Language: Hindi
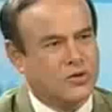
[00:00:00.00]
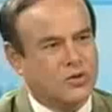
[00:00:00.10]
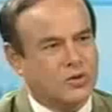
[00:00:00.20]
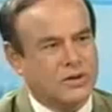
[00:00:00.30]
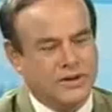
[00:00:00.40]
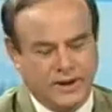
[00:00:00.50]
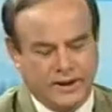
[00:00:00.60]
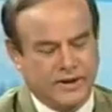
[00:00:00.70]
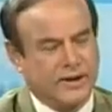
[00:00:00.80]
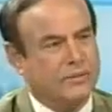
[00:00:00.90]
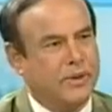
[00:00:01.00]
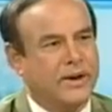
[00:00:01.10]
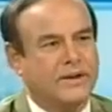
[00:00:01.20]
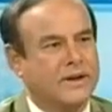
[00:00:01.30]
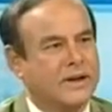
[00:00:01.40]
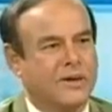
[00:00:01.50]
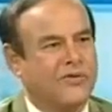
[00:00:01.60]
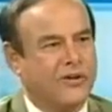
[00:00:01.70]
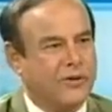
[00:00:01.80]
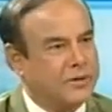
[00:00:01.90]
होती है कि ये बेनज़ीर का
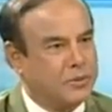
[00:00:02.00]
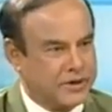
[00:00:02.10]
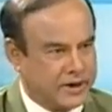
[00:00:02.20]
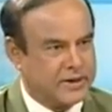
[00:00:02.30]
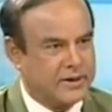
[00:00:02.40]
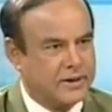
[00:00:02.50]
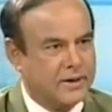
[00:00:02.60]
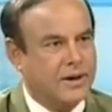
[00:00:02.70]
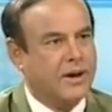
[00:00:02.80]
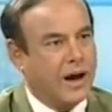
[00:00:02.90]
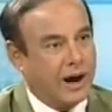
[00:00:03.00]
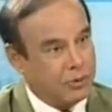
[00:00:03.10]
फेवरेट प्रोजेक्ट तो हाँ,